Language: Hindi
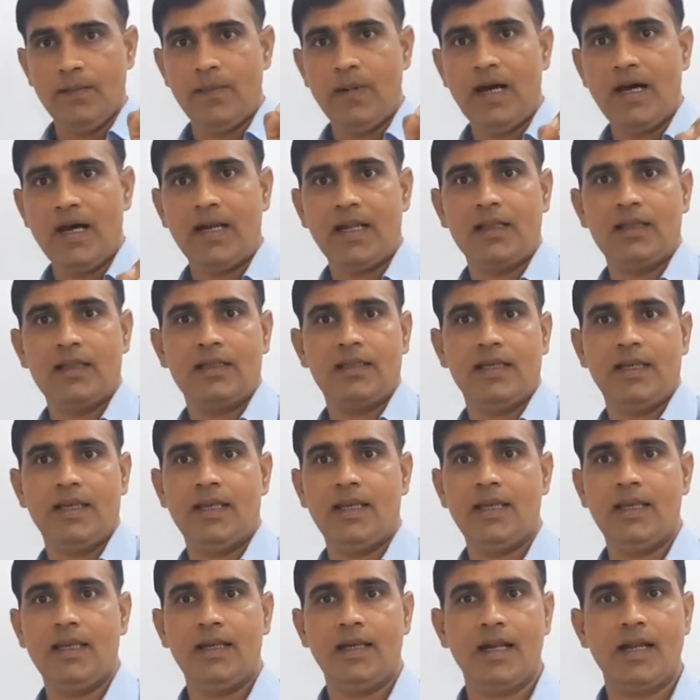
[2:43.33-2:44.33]
भारत के
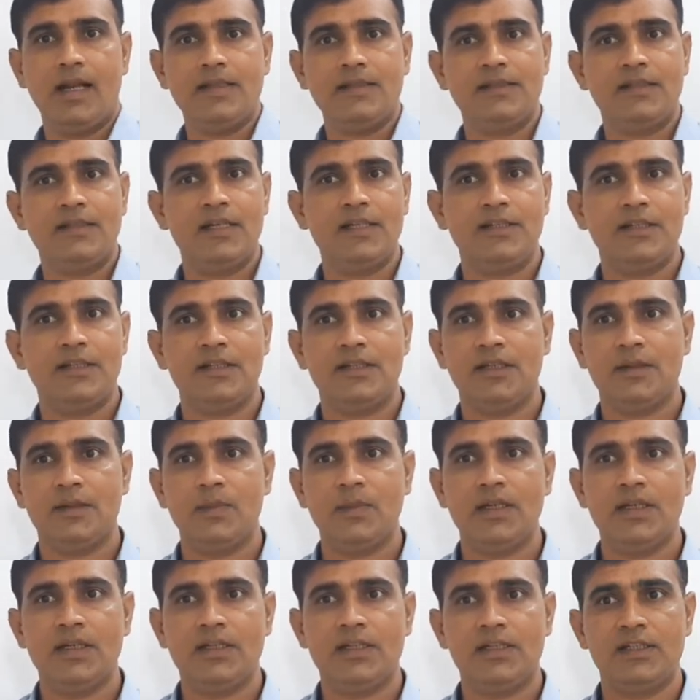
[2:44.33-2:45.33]
राज्य क्षेत्र
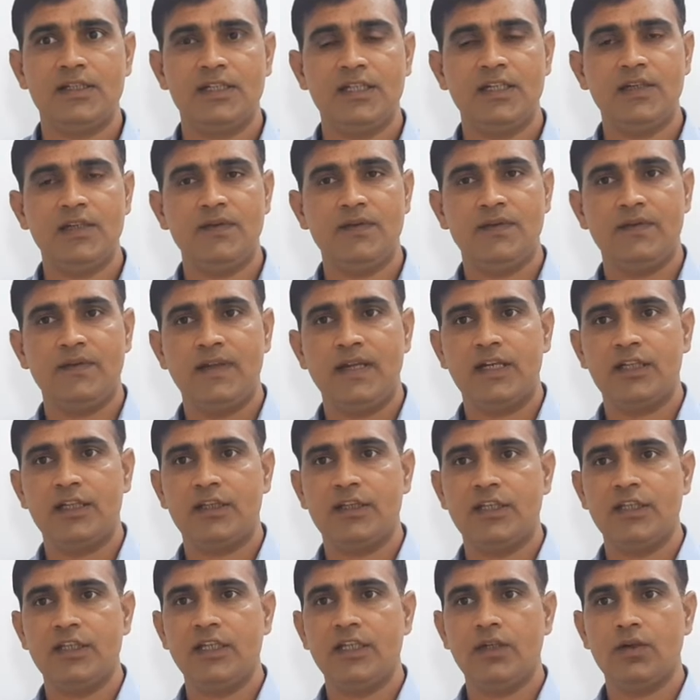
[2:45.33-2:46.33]
में किसी
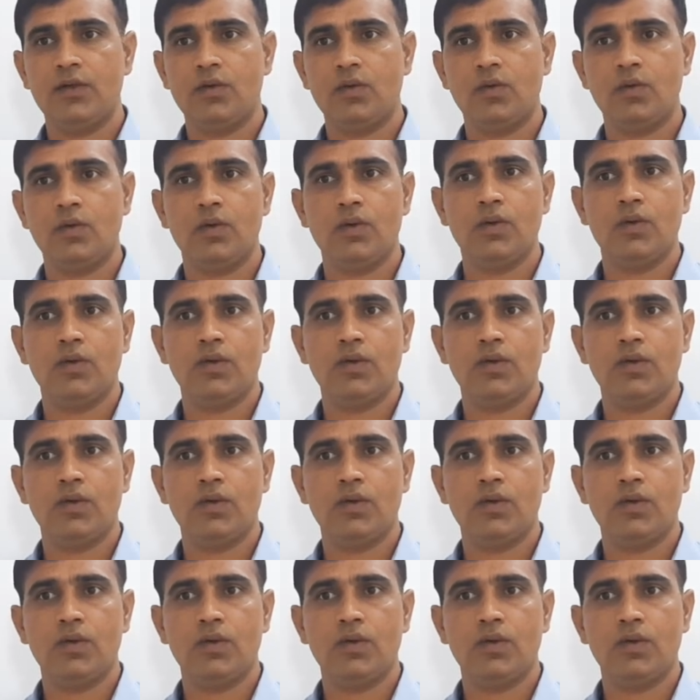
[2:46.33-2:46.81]
व्यक्ति को